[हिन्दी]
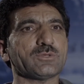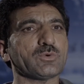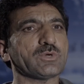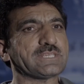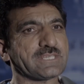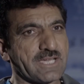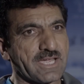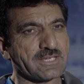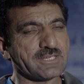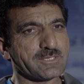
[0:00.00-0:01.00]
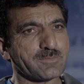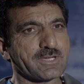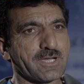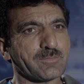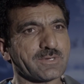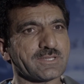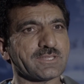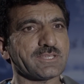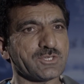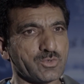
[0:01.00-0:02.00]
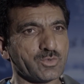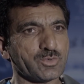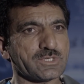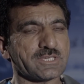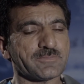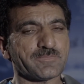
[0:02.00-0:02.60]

तो एज ए गाइड इसमें काम करते थे शुरू से